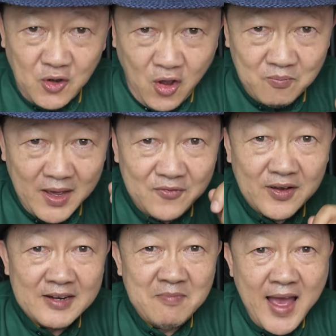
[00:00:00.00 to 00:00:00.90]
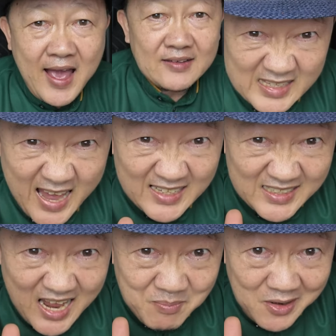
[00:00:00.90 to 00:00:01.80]
ชอบใบเฟิร์นมาก อยาก
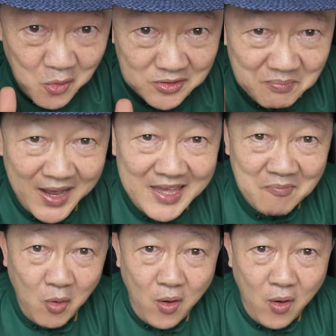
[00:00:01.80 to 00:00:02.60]
จะได้เป็นลูกสะพ้ยเพ